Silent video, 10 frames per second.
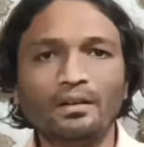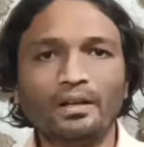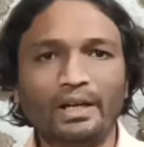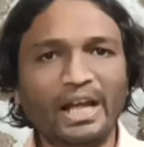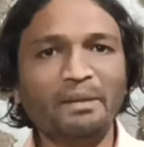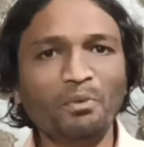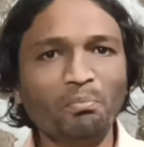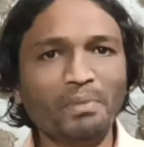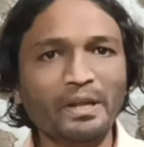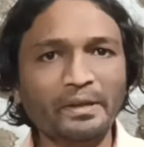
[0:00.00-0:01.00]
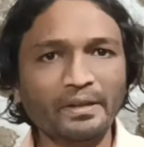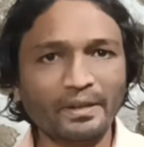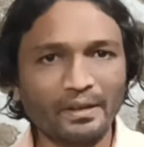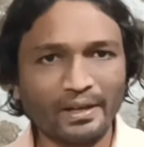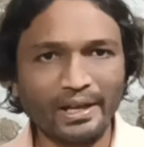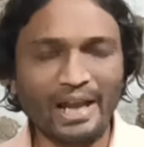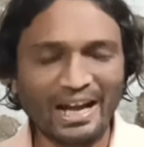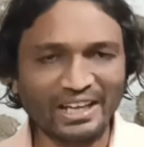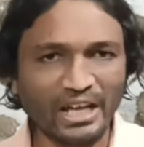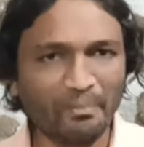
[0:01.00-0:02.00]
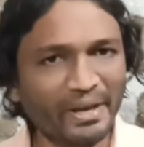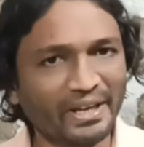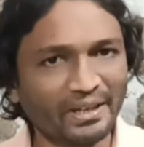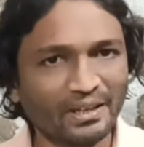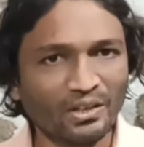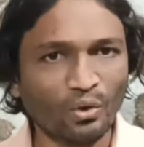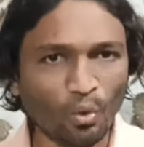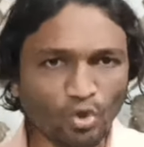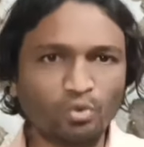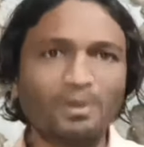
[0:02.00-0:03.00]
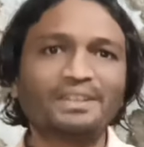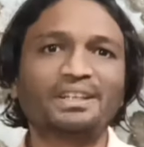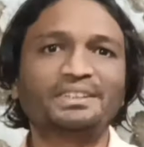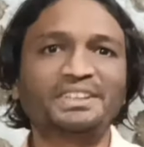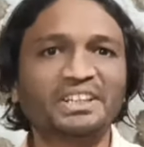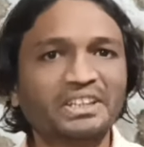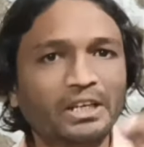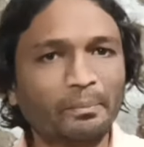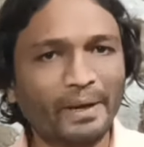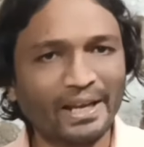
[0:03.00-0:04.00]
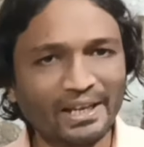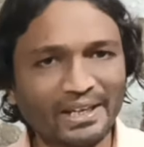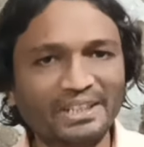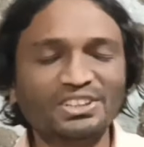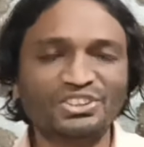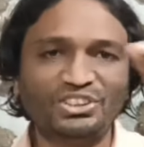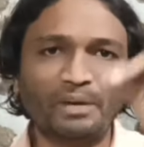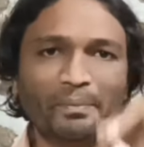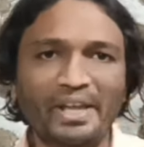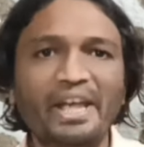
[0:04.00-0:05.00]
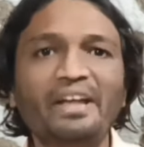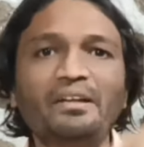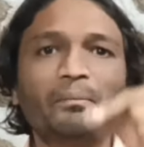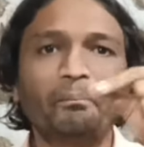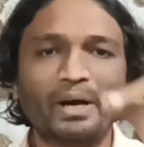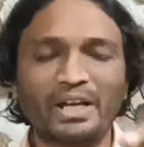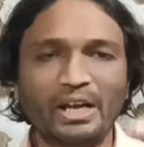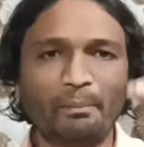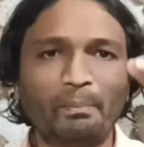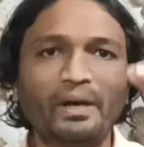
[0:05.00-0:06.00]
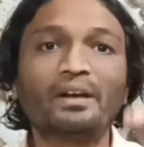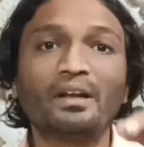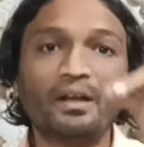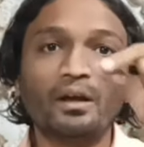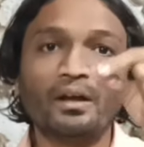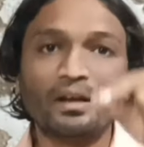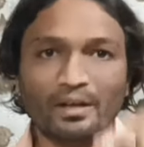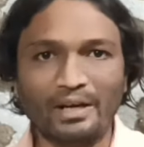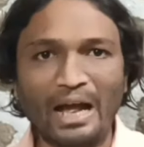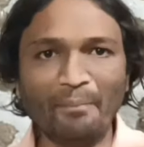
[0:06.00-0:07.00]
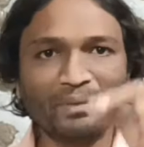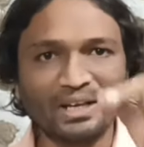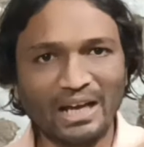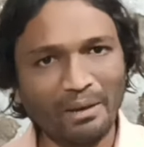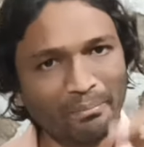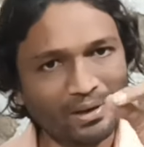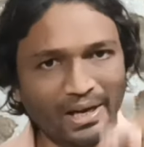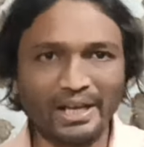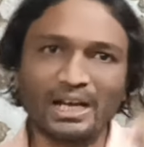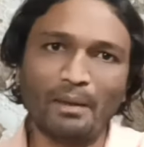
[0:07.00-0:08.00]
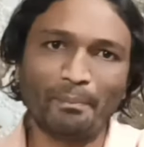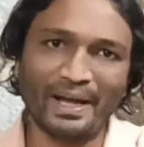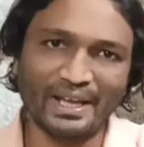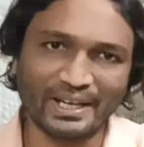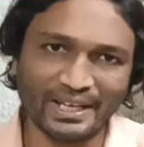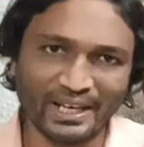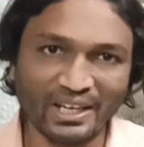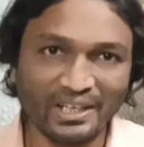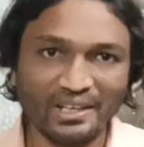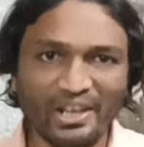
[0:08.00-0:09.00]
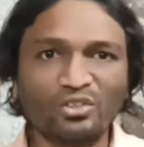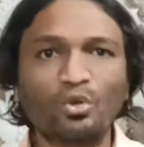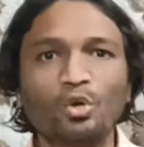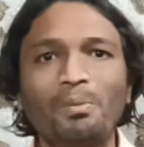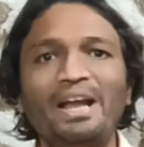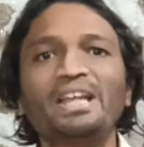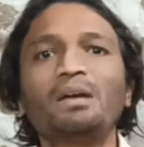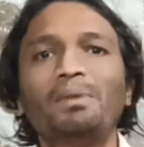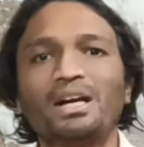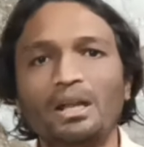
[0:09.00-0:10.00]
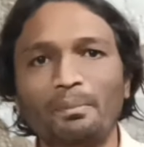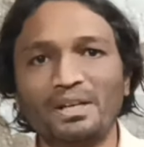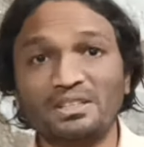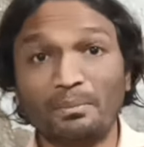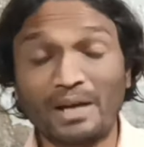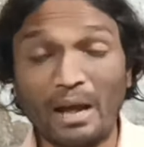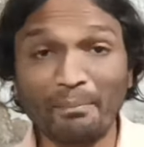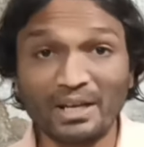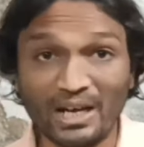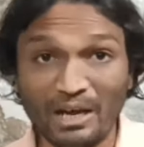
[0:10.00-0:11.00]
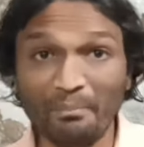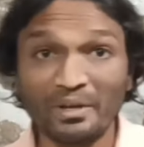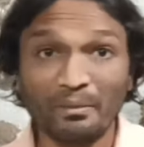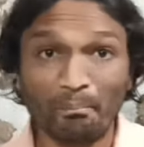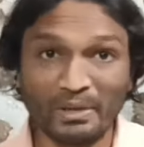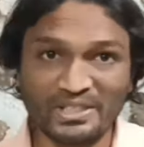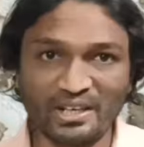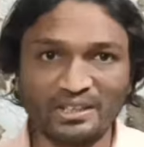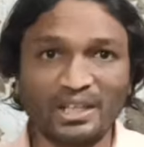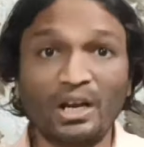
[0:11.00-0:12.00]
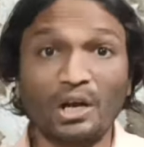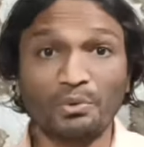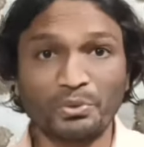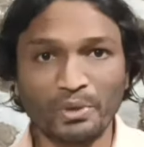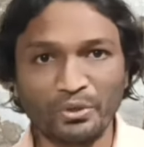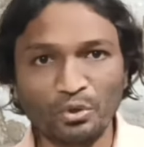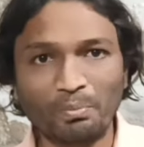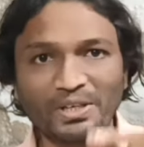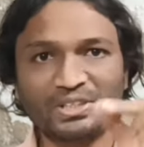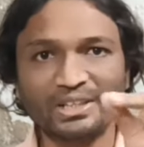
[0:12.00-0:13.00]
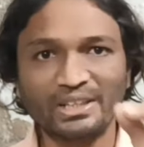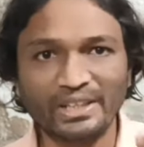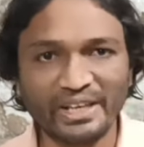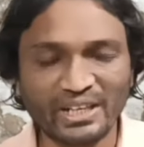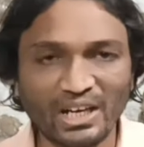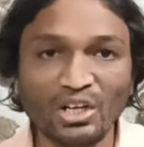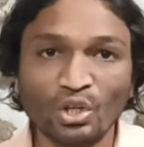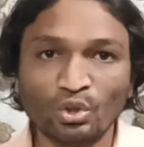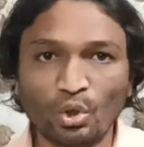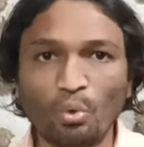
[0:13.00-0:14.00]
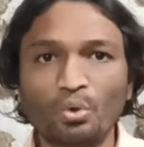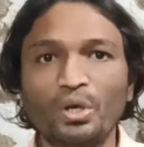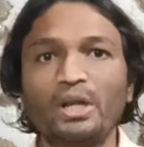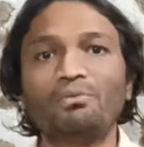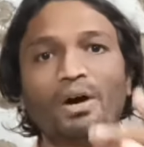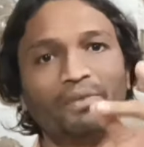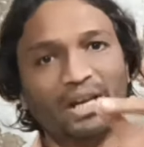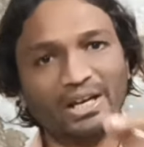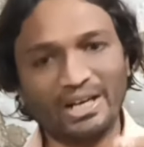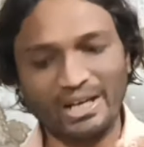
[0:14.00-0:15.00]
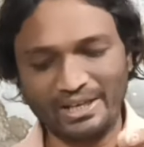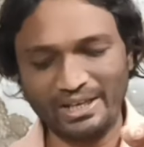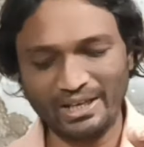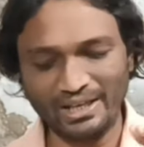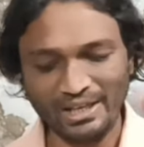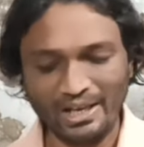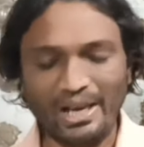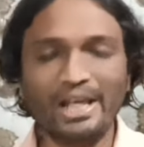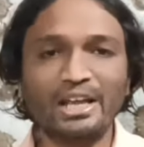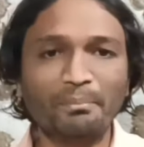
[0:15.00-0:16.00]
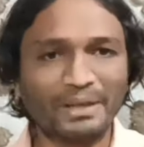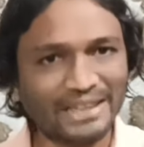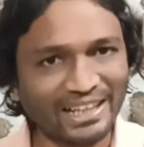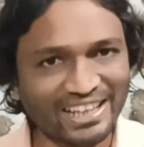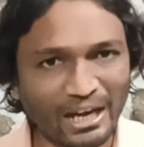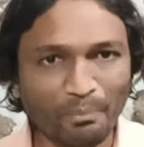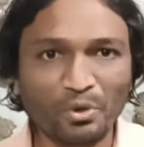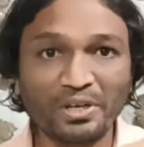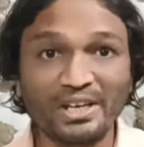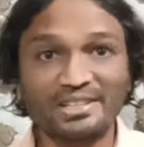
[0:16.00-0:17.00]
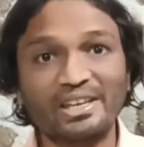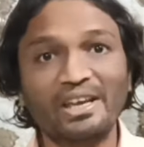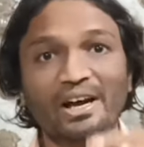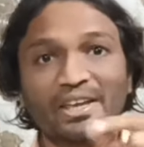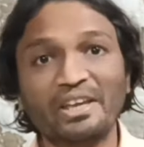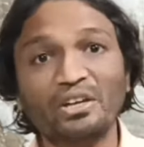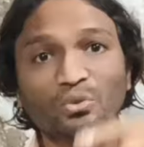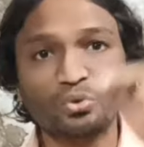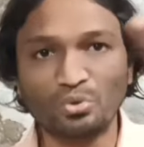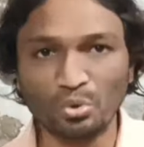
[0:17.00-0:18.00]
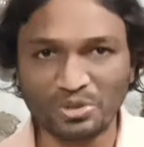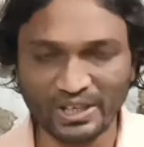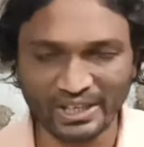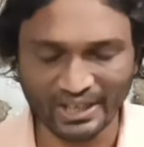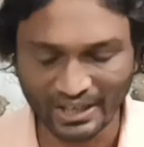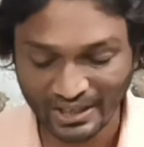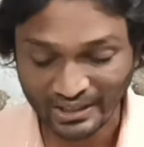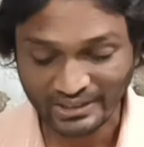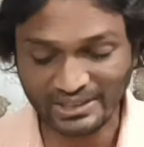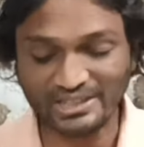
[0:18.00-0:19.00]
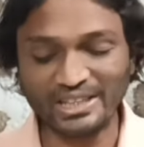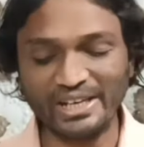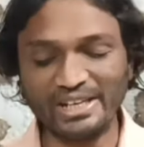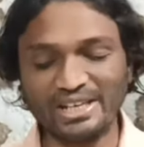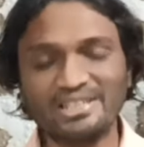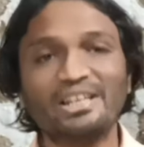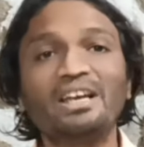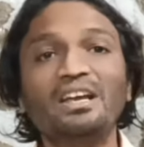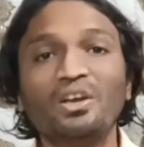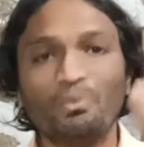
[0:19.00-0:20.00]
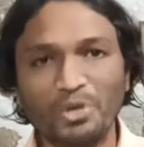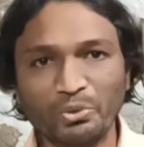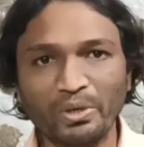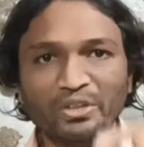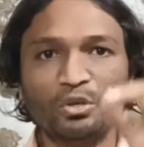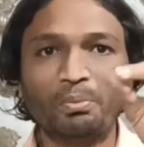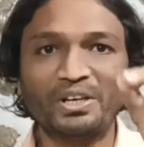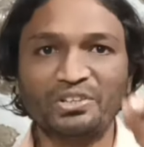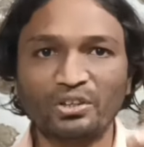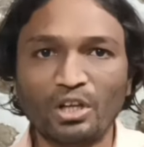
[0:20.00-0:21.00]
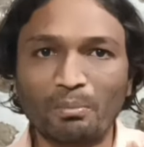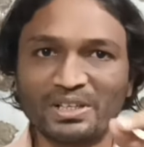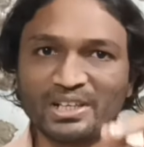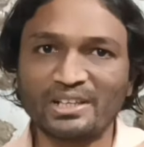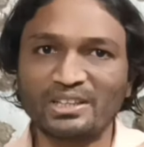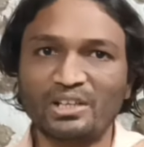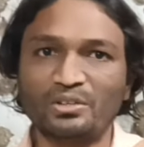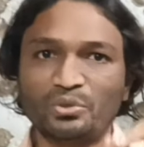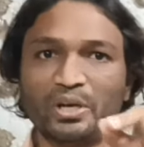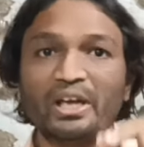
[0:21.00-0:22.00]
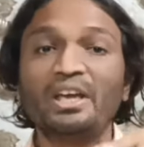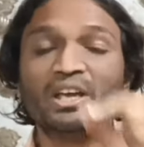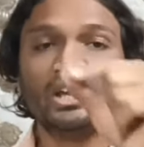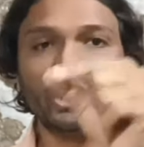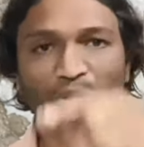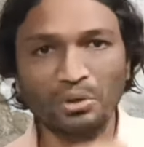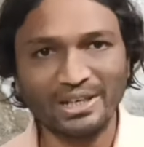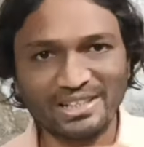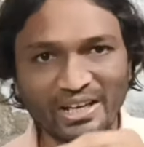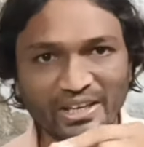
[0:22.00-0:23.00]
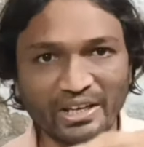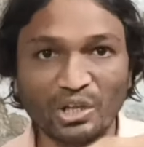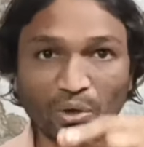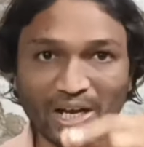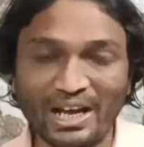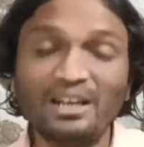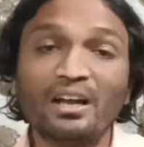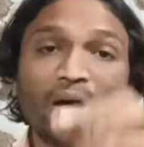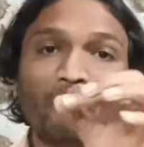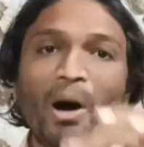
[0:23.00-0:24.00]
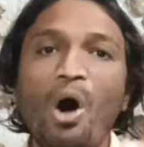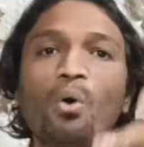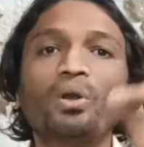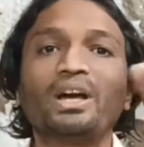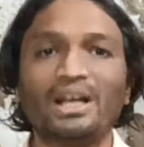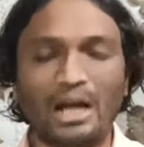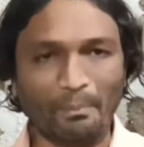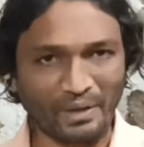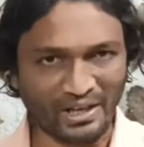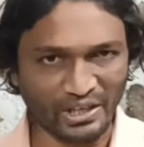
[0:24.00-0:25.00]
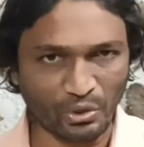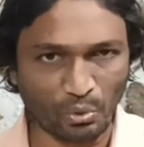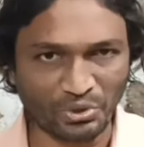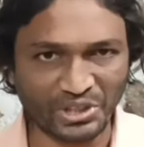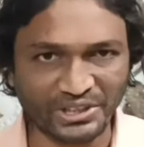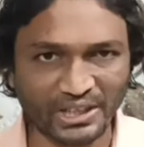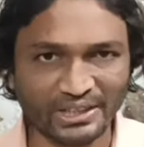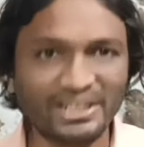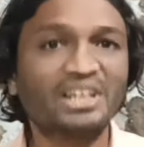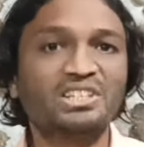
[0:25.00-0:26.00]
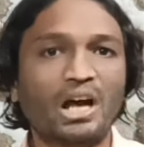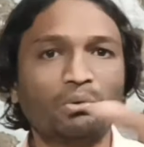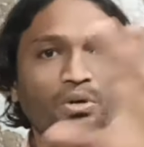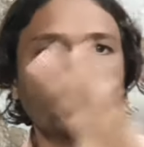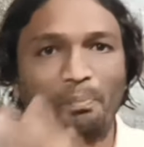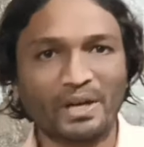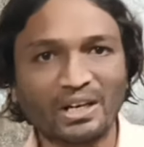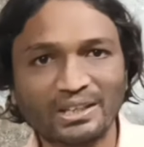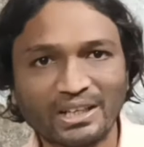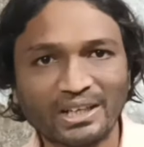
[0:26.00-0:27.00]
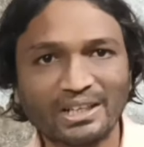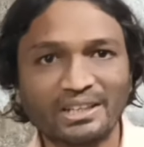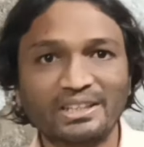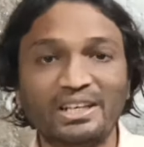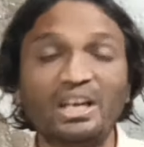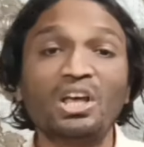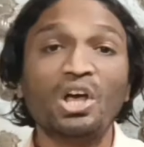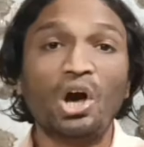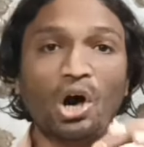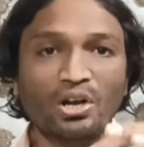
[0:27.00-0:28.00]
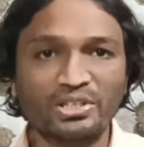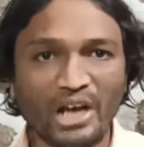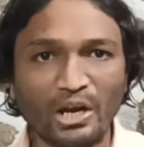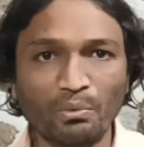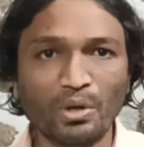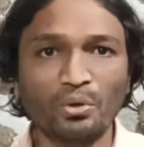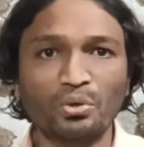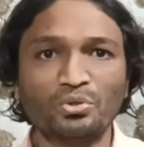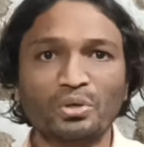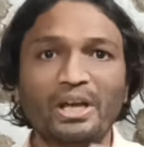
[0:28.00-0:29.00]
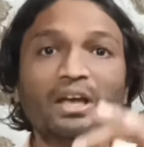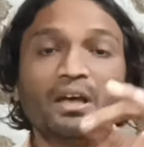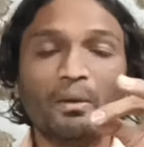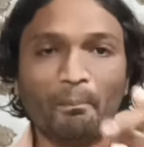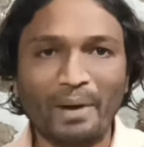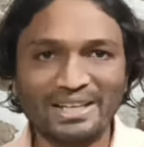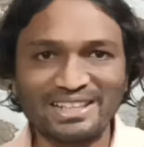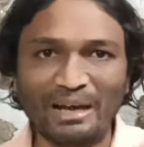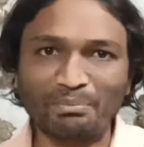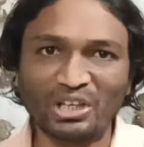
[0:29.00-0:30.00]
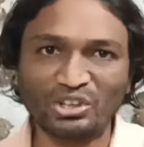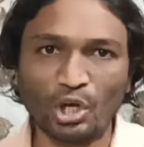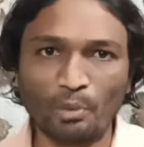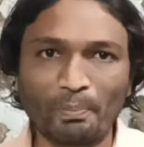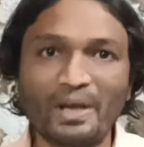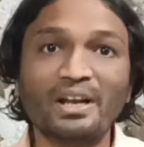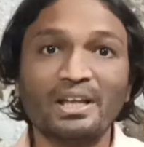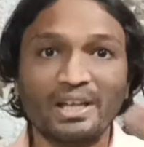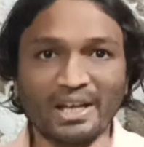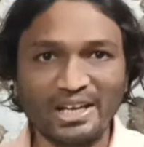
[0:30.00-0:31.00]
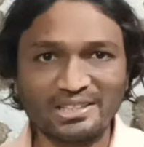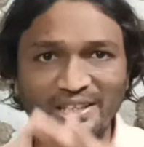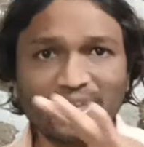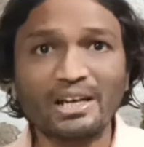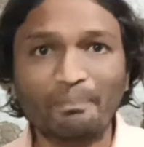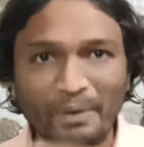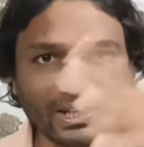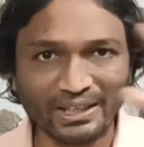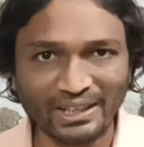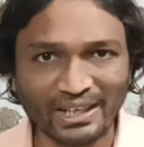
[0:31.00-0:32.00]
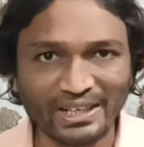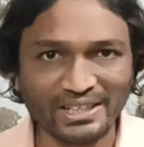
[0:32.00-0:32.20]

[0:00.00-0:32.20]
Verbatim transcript: नई मुंबई इलाके में उस वक्त कशीदगी फैल गई जब एक बकरे पर राम का नाम लिखा पाया गया इस कुर्बानी के बकरे पर जब राम का नाम बजरंग दल और विश्व हिंदू परिषद ने देखा तो उन्होंने वावेला खड़ा किया लेकिन बता दें आपको कि इसकी हकीकत कुछ दूसरी है जिस तरीके से विश्व हिंदू परिषद और बजरंग दल जो है ईद उल अजहा के दौरान माहौल ख़राब करने की कोशिश करती है जानवरों की पकड़ धकड़ करती है और जानवरों को जो है बाबा तौर पर इसलिए पकड़ धकड़ की